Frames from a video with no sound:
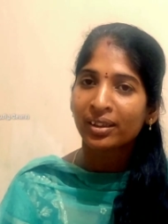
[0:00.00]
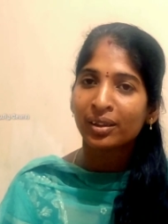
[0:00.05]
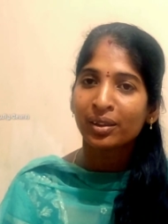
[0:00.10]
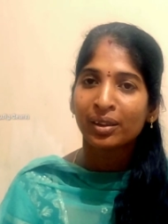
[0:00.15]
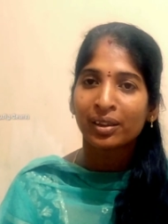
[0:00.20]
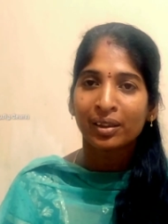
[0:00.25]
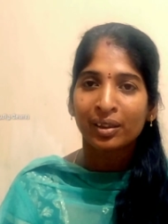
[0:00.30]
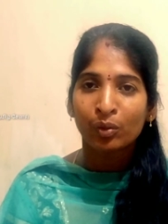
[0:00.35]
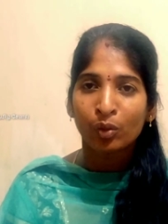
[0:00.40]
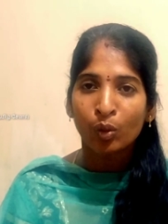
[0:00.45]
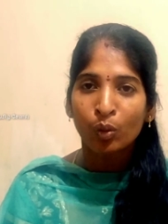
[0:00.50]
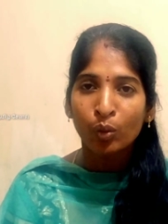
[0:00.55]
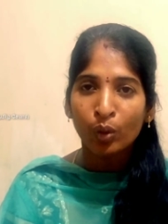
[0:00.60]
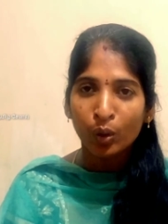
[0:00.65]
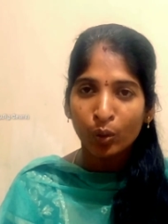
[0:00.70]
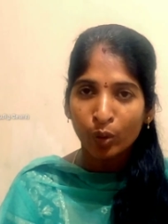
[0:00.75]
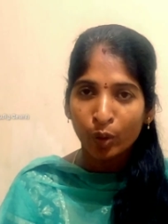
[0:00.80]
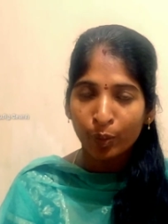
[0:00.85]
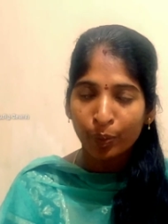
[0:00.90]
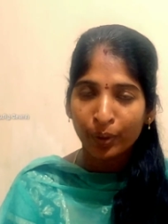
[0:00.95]
வந்து
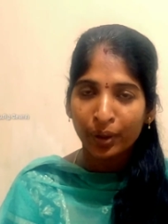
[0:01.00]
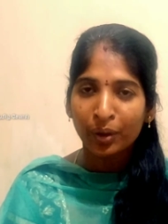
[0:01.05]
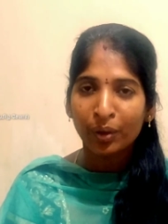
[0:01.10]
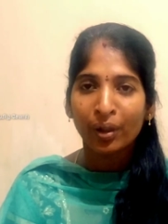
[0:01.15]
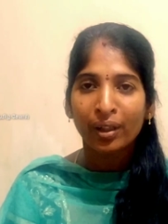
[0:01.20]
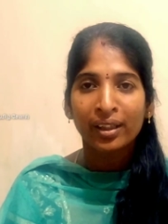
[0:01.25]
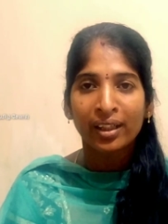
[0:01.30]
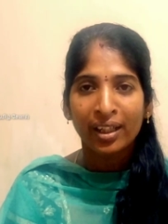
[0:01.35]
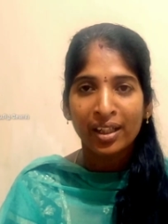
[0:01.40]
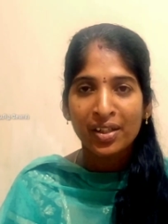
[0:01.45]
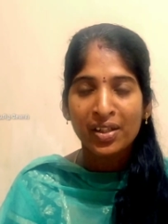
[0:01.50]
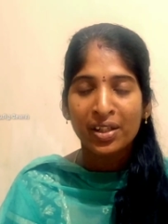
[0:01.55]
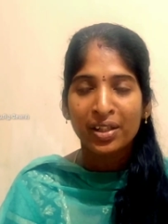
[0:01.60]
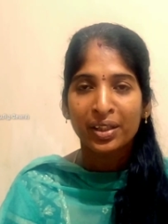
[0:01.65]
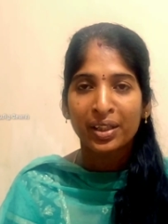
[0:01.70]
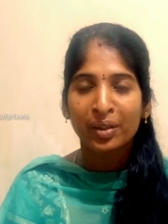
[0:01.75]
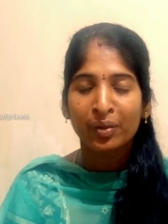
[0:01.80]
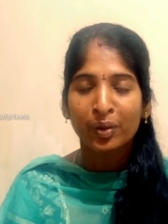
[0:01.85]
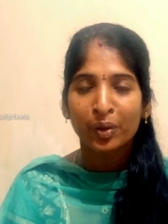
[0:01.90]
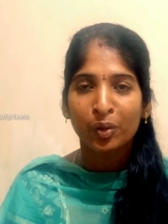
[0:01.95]
ஒவ்வொரு உறுப்பையும் அதை
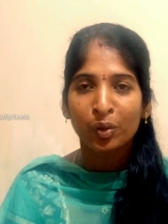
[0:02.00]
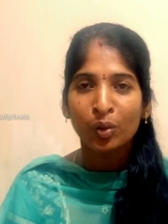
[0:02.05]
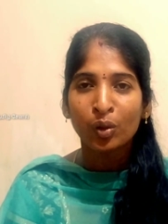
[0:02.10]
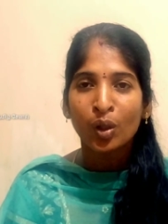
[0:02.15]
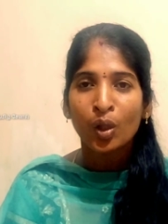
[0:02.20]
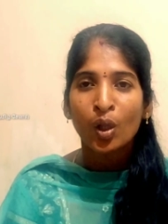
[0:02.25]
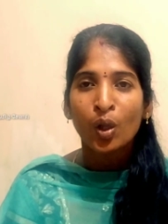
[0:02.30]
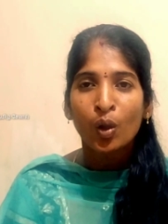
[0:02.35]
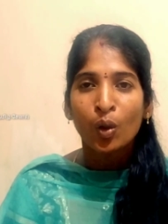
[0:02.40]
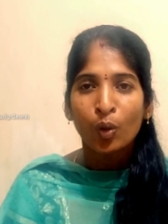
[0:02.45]
அழிச்சிக்கிட்டே வரும்